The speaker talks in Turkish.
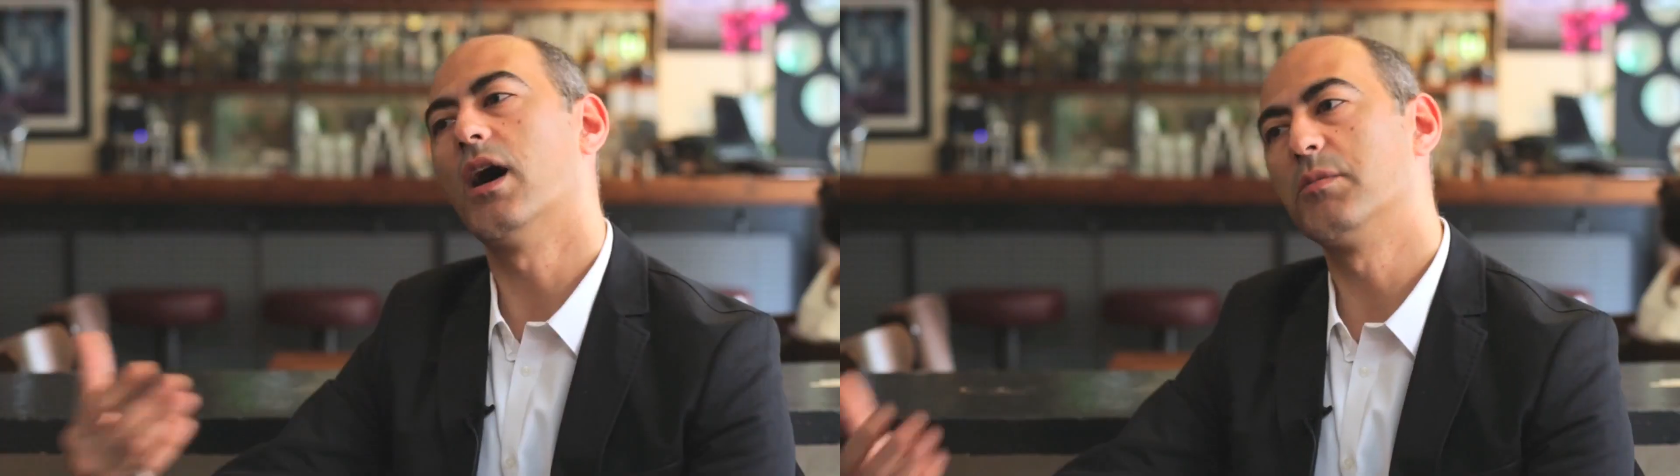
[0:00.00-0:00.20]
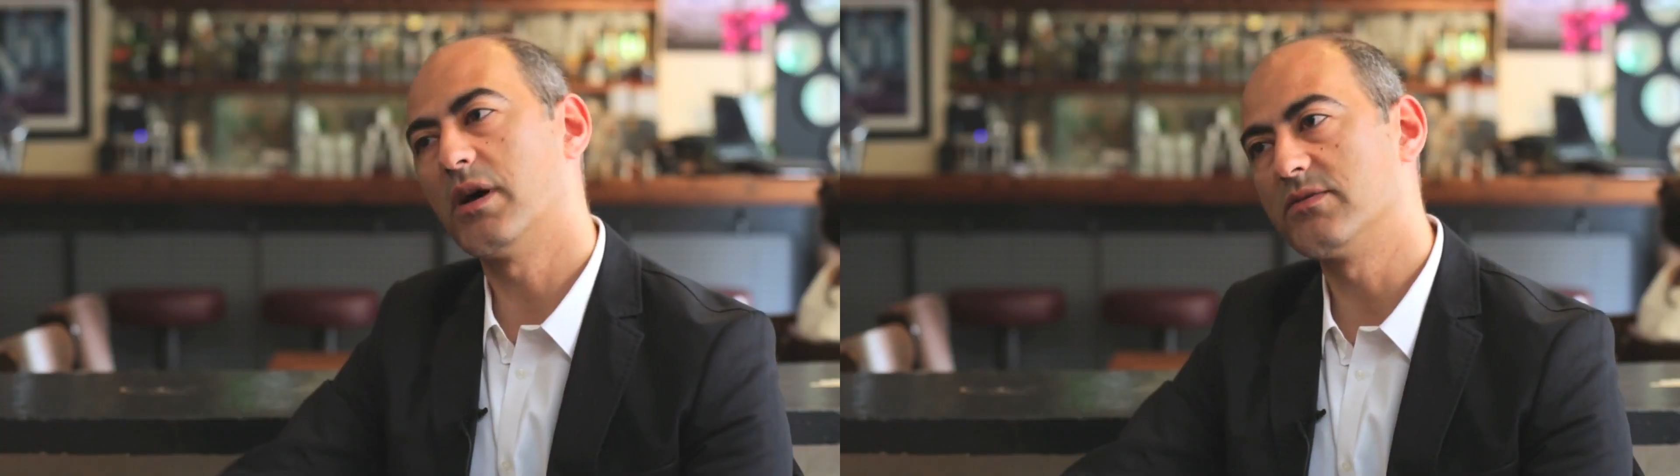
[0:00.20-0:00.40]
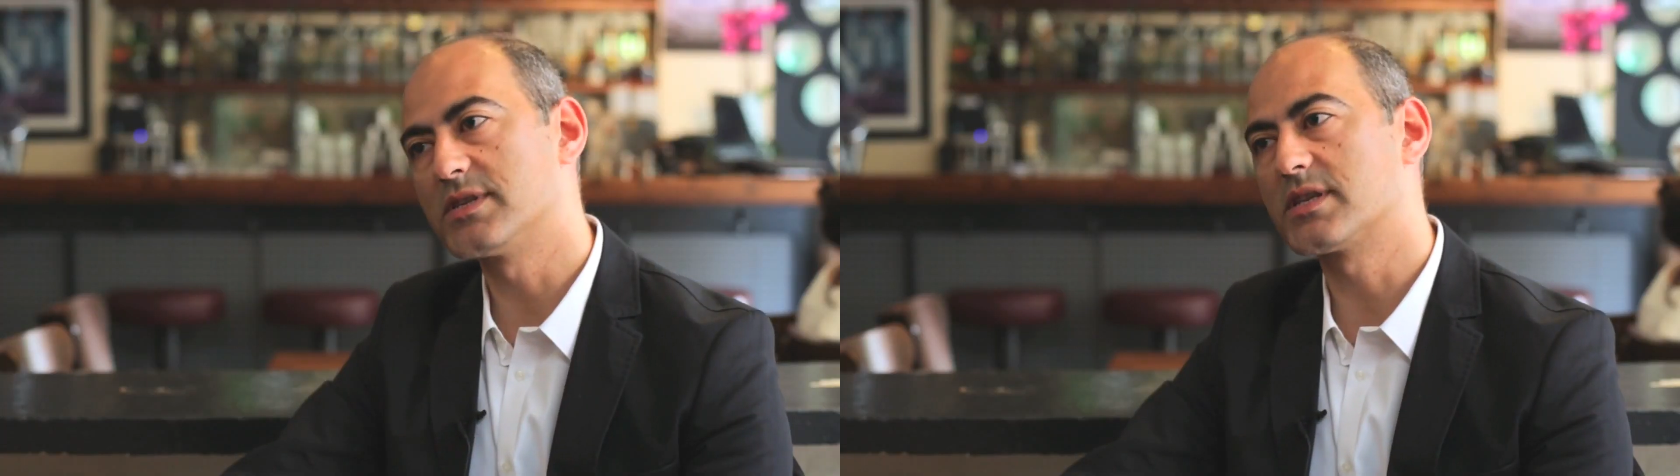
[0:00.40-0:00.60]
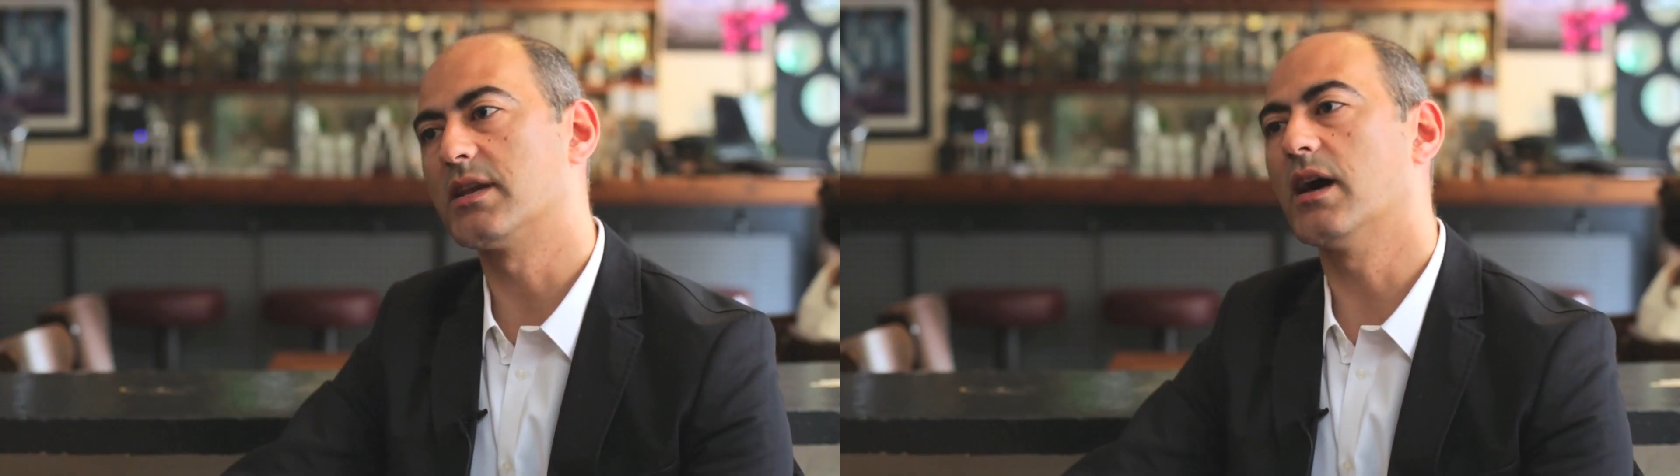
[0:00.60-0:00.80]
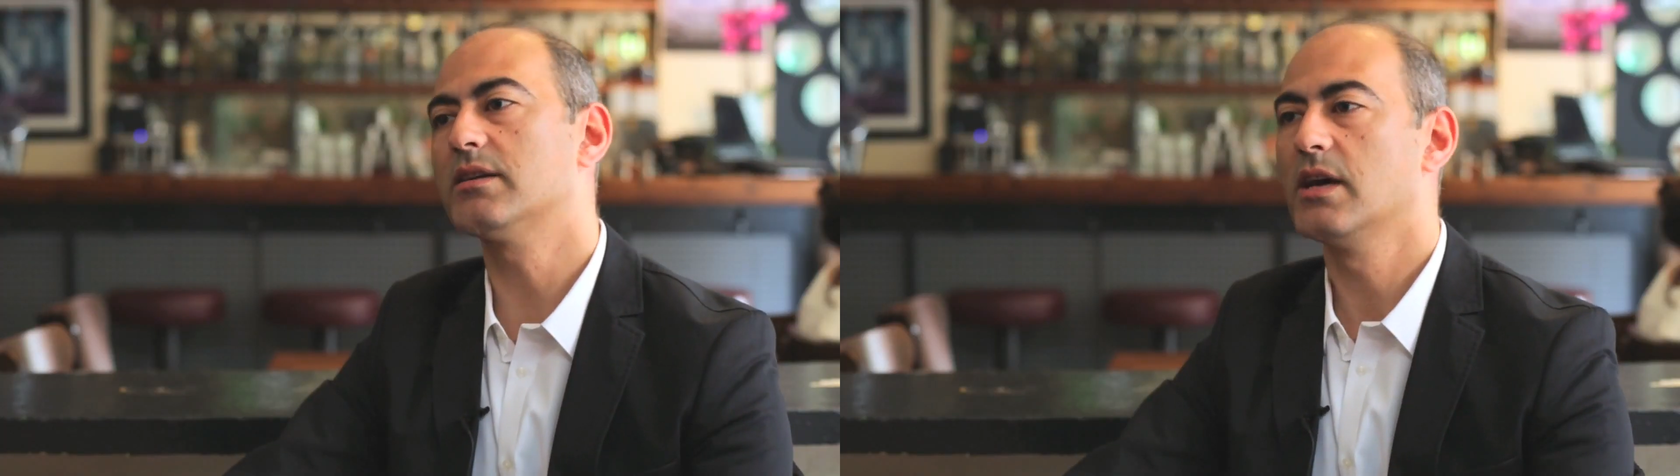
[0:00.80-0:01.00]
Harman
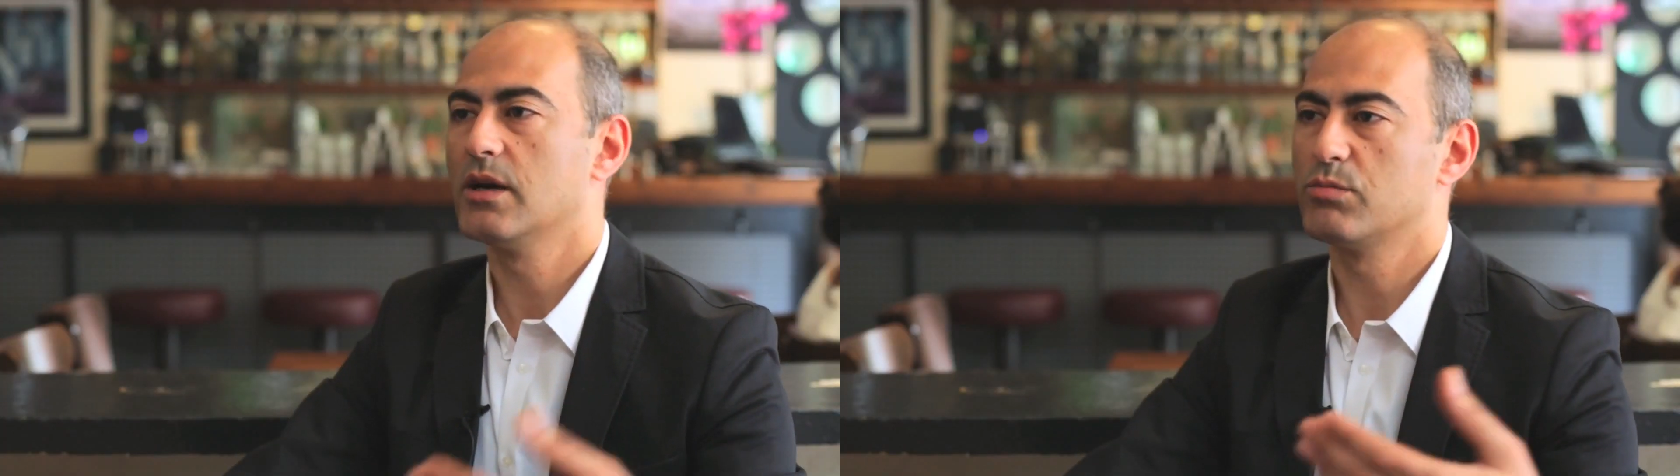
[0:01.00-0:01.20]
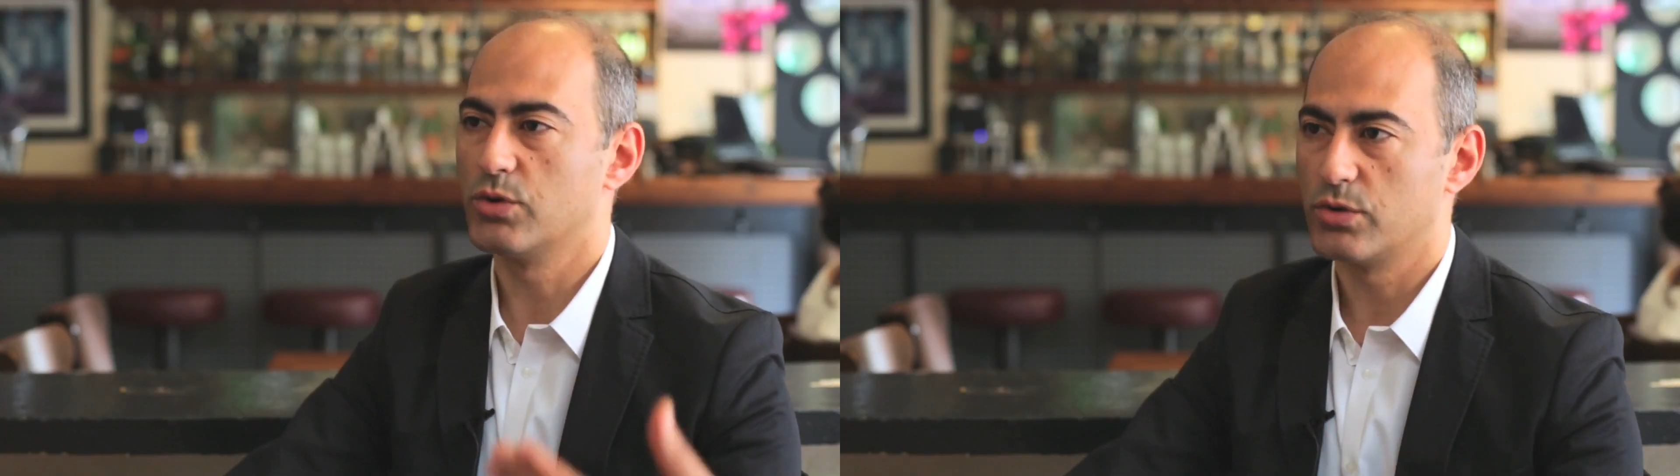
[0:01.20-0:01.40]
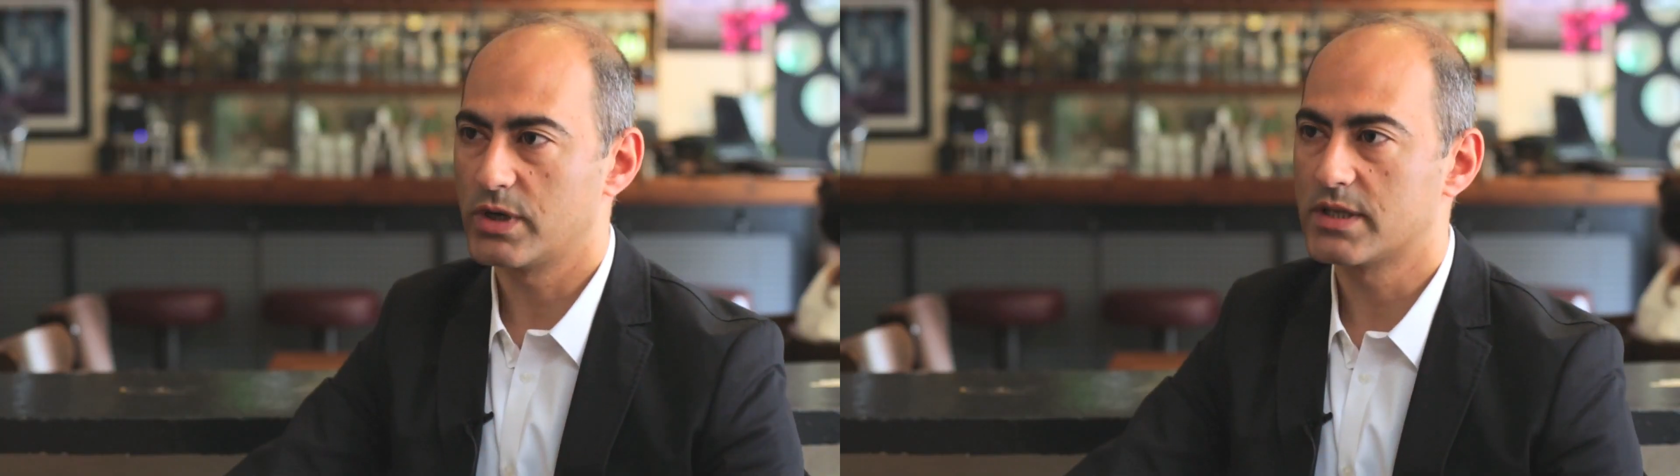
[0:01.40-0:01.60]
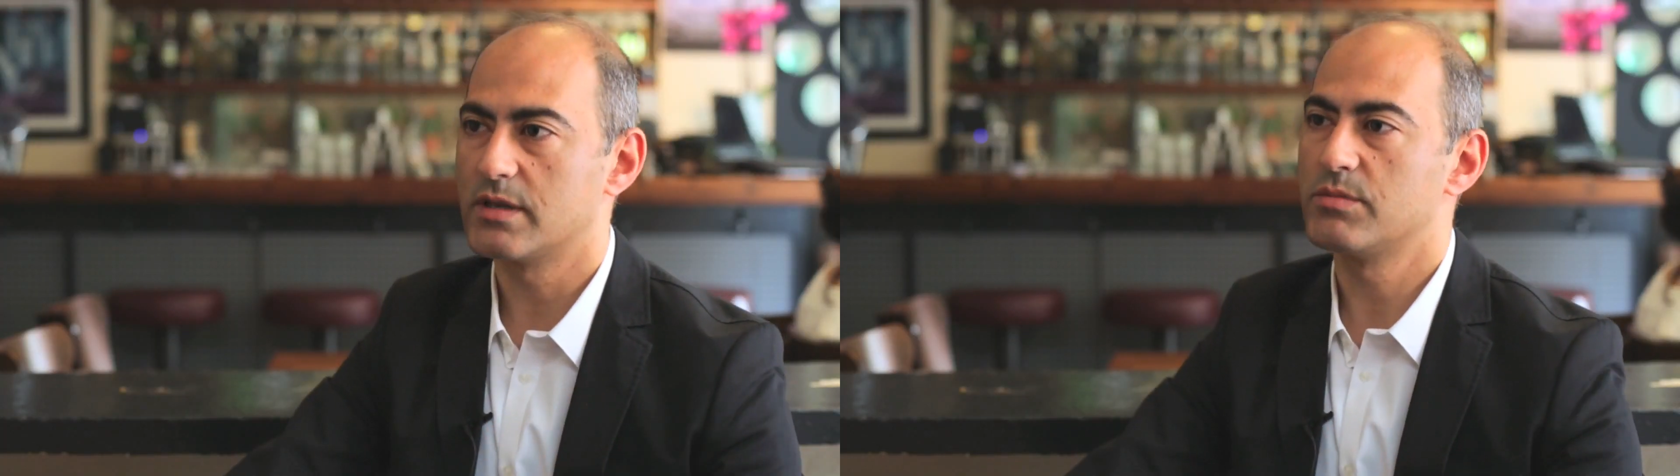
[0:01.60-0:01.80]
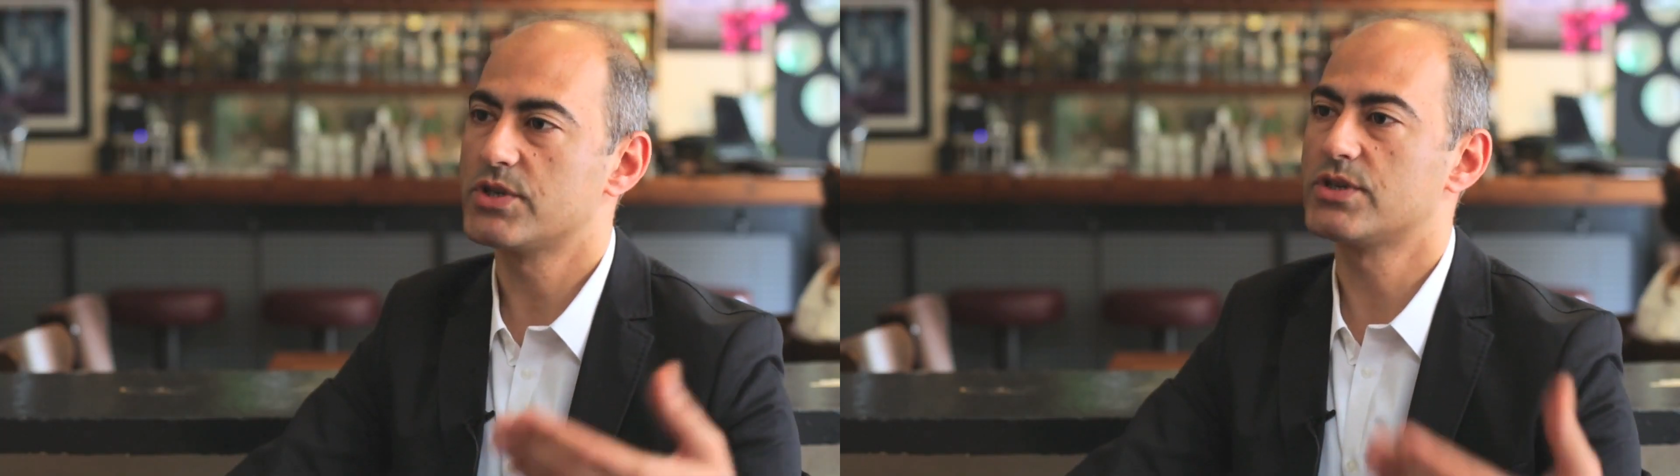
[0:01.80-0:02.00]
viskiler bu
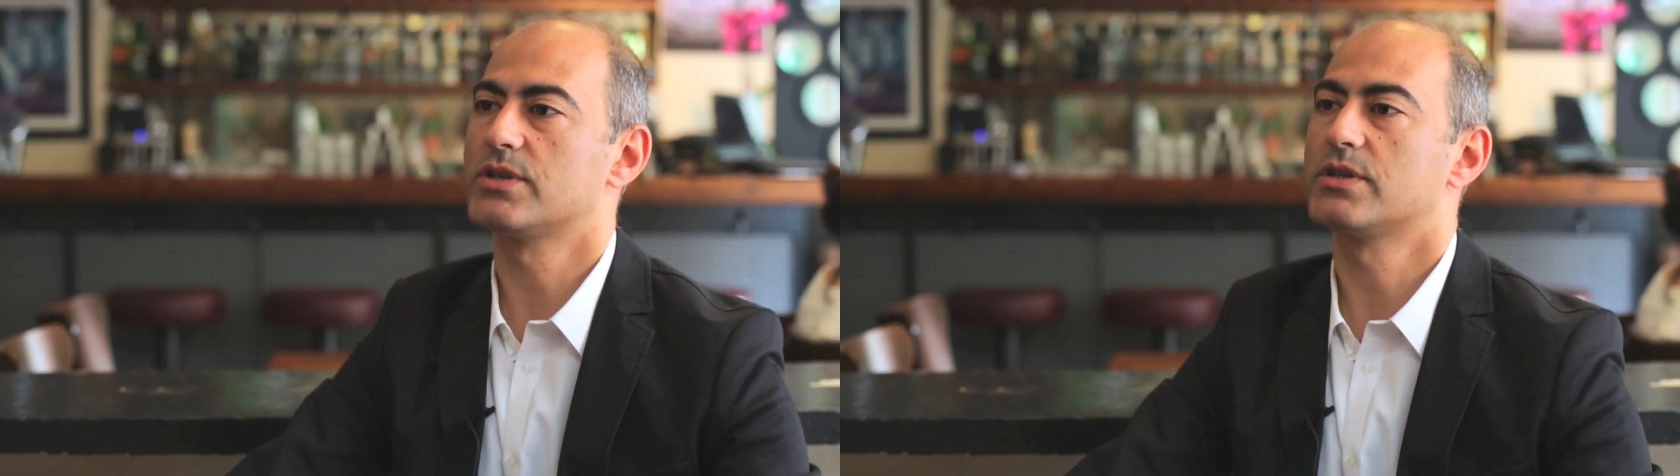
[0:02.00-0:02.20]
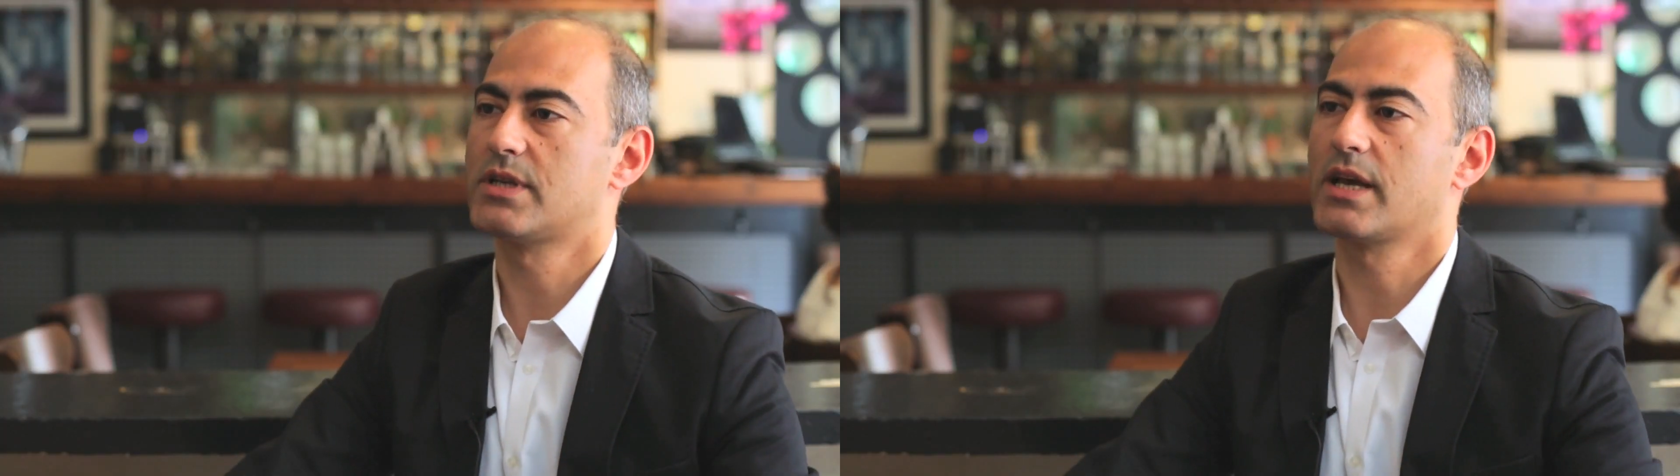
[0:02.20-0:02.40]
üretilmiş